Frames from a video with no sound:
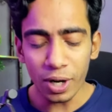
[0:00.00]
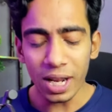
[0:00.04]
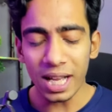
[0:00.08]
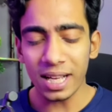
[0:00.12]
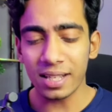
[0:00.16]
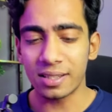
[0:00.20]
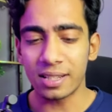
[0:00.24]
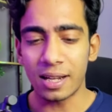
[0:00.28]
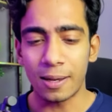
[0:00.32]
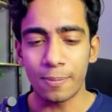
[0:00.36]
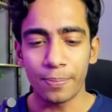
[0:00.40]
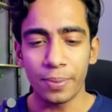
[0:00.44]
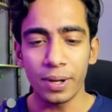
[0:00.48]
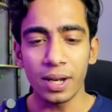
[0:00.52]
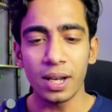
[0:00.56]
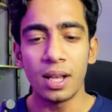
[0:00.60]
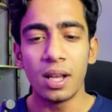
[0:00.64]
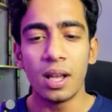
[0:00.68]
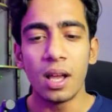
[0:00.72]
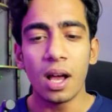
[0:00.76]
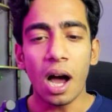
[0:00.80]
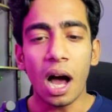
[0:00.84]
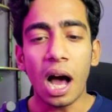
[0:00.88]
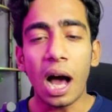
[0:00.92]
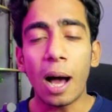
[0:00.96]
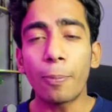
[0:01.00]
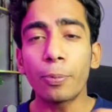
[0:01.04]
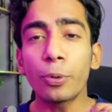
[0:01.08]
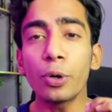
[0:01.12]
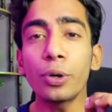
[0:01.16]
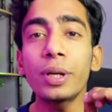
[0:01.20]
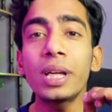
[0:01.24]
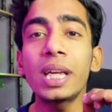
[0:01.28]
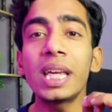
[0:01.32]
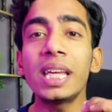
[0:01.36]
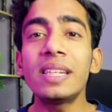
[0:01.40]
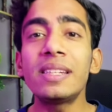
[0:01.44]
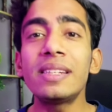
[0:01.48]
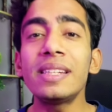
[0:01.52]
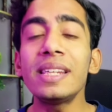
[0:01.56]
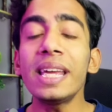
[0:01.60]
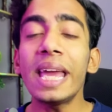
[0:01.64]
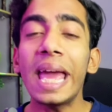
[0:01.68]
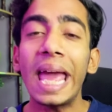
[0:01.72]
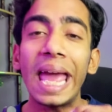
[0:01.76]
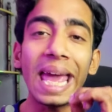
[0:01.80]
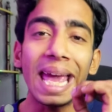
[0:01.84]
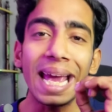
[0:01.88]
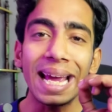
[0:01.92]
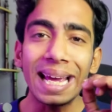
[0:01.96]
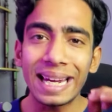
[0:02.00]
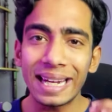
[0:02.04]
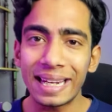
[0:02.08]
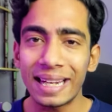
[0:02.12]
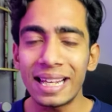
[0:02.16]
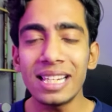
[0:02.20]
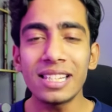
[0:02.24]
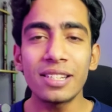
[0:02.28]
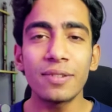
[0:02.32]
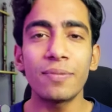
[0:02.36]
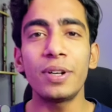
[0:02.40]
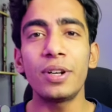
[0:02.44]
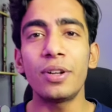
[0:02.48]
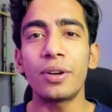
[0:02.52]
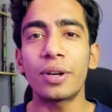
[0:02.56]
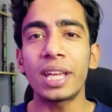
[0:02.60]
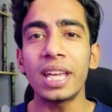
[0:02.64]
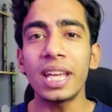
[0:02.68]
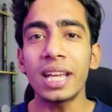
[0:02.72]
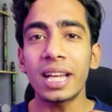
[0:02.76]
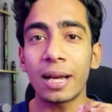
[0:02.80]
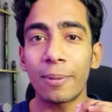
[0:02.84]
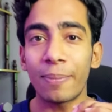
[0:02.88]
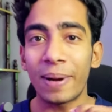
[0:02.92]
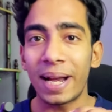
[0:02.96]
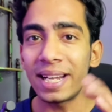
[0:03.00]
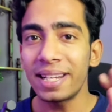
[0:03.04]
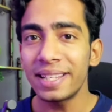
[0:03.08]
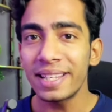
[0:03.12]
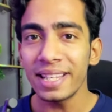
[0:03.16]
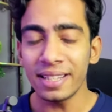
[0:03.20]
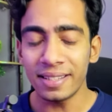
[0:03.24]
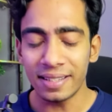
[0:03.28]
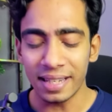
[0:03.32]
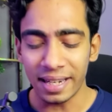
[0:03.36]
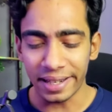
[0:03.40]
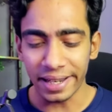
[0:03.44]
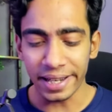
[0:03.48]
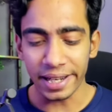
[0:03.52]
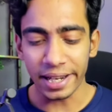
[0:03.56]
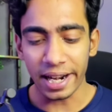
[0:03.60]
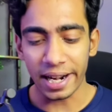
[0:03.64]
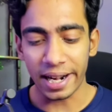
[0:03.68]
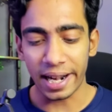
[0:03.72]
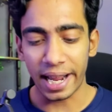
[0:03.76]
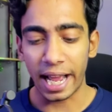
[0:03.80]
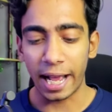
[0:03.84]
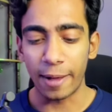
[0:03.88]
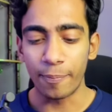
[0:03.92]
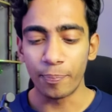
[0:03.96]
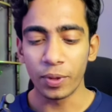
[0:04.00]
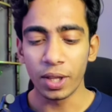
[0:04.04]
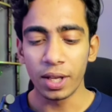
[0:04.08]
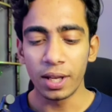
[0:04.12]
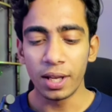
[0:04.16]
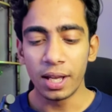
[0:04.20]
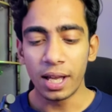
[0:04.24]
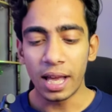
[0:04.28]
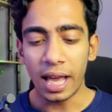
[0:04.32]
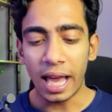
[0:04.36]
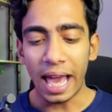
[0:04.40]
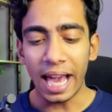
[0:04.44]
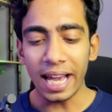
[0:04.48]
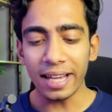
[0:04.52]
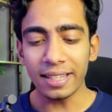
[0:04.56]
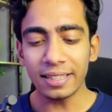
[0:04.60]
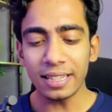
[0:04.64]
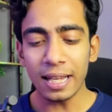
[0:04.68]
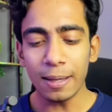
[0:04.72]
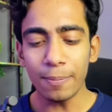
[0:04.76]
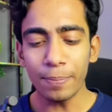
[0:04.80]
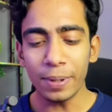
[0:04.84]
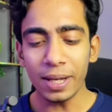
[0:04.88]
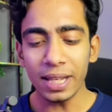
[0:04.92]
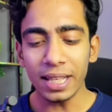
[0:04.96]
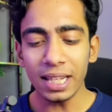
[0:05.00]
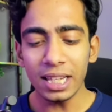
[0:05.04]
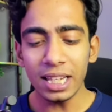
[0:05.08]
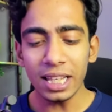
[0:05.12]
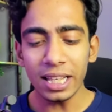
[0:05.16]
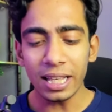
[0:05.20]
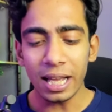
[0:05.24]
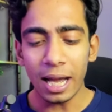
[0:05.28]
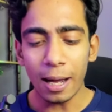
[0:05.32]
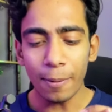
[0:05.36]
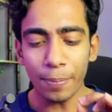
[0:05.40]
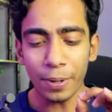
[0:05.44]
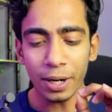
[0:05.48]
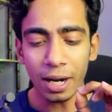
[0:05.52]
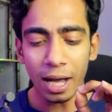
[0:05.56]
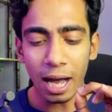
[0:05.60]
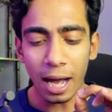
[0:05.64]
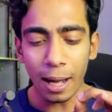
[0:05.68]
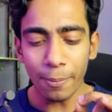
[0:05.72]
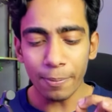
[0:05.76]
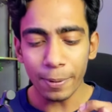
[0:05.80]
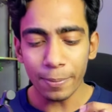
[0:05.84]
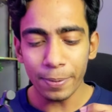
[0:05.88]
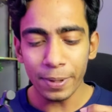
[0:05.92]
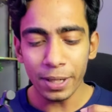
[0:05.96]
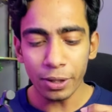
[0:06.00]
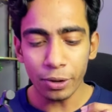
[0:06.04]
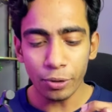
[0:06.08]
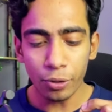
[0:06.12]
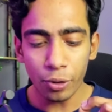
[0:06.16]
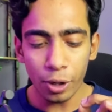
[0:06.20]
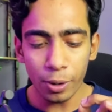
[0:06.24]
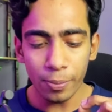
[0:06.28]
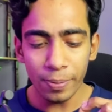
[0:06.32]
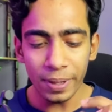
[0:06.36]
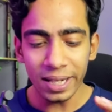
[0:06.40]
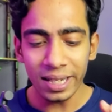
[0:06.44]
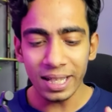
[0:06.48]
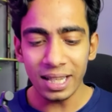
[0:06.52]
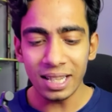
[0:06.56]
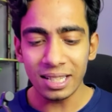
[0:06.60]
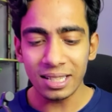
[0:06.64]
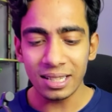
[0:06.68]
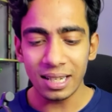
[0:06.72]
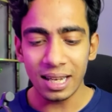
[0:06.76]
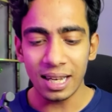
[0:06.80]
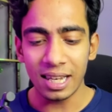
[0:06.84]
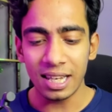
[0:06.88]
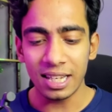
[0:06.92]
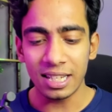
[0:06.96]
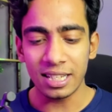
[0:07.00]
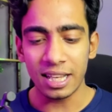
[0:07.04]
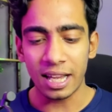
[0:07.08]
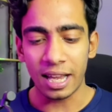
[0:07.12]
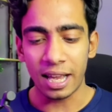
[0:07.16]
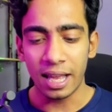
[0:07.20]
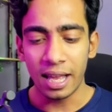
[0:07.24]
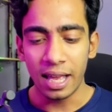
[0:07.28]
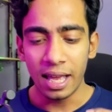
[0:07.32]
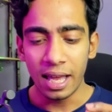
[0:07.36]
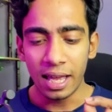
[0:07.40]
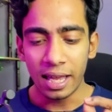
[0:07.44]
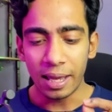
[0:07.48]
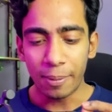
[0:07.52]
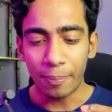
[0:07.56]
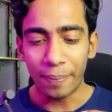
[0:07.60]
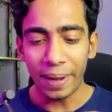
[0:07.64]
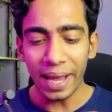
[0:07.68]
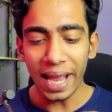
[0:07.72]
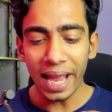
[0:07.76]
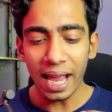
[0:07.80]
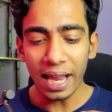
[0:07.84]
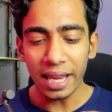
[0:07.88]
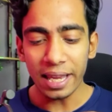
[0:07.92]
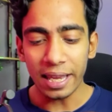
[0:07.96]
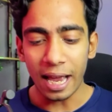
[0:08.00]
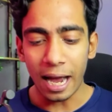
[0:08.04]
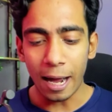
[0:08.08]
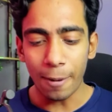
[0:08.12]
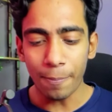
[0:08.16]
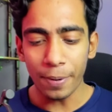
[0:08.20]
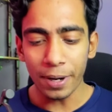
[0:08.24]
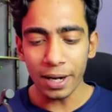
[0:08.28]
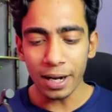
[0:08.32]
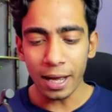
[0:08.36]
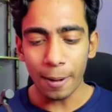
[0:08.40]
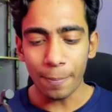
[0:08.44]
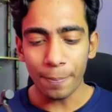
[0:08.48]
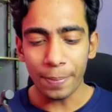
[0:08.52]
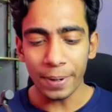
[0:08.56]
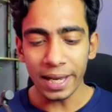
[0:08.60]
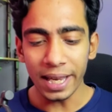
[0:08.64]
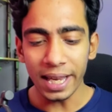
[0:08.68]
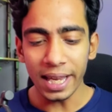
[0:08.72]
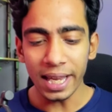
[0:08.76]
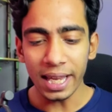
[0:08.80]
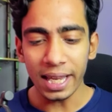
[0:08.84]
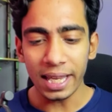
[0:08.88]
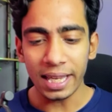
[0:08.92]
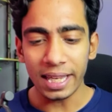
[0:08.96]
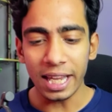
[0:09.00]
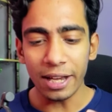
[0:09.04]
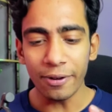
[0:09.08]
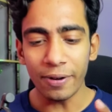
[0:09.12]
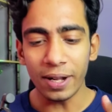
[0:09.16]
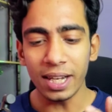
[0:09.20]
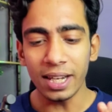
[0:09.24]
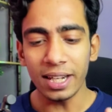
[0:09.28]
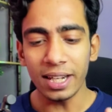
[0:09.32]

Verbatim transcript: एग्जाम्पल आपको किसी एक रील्स वीडियो की कमेंट की सेटिंग करना है एग्जाम्पल के लिए यहाँ पर आप अपनी कोई भी रील्स ले लीजिए मैं यहाँ पर अपनी ये वाली